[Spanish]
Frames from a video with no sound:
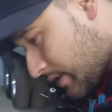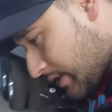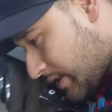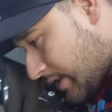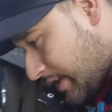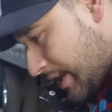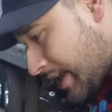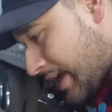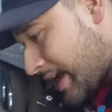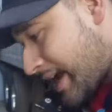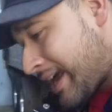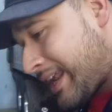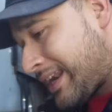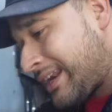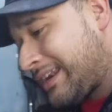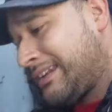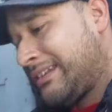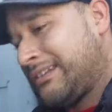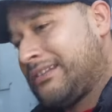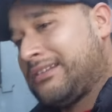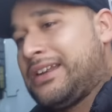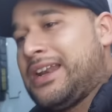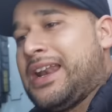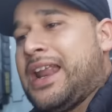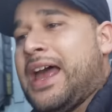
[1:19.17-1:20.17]
y él
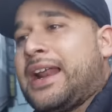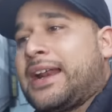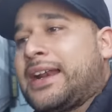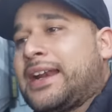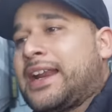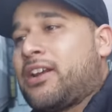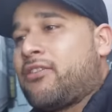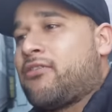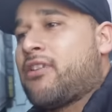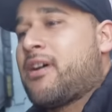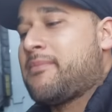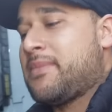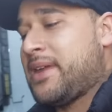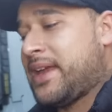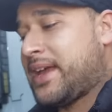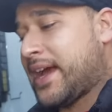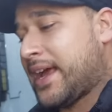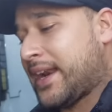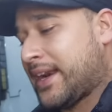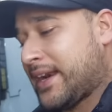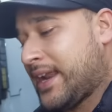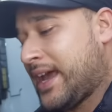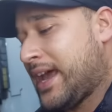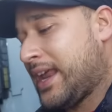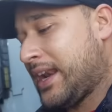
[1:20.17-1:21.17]
le arregló a mi
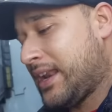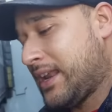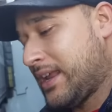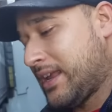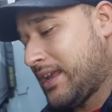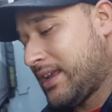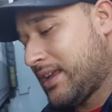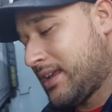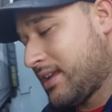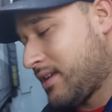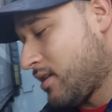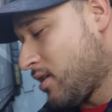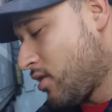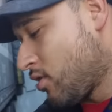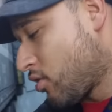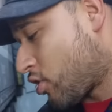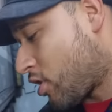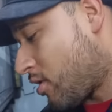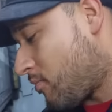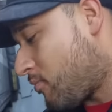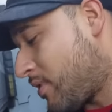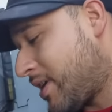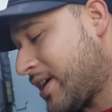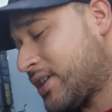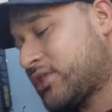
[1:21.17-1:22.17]
carnal.
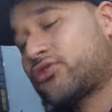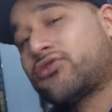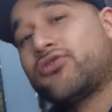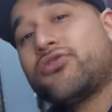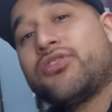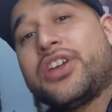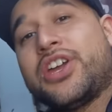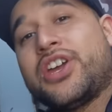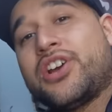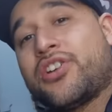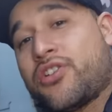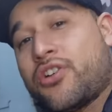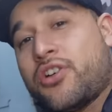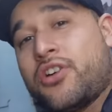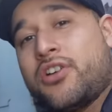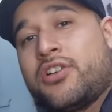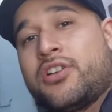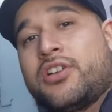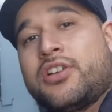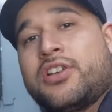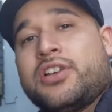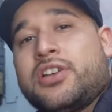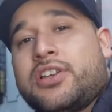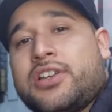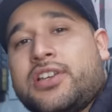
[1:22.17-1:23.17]
Como es su hijo,
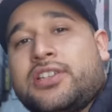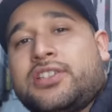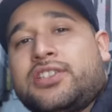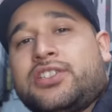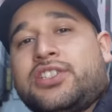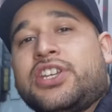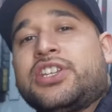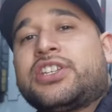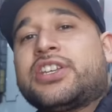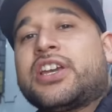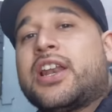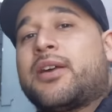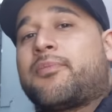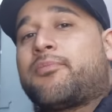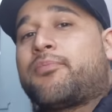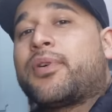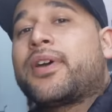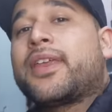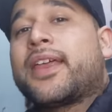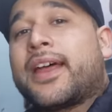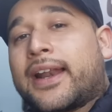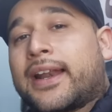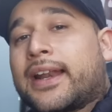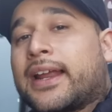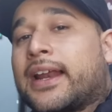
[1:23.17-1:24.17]
sí se le
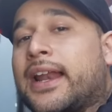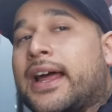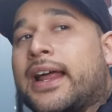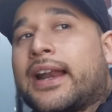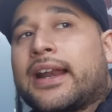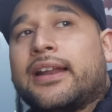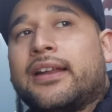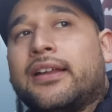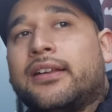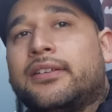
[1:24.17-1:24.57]
puede arreglar.